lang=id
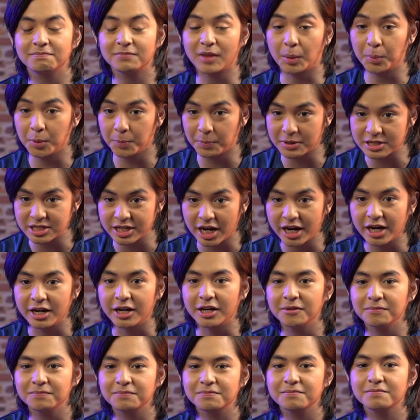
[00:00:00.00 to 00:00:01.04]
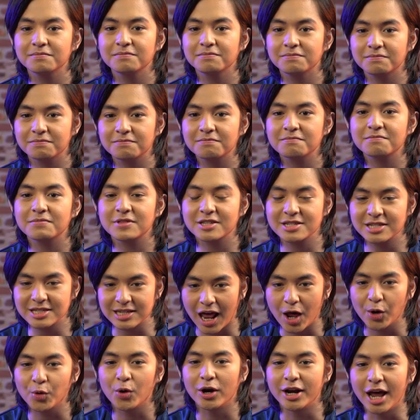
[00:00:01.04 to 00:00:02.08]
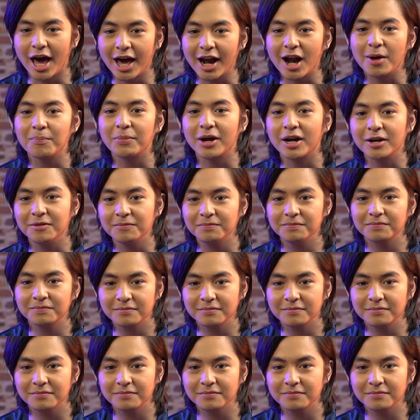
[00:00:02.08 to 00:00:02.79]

Lebih percaya deh, selalu ada harapan.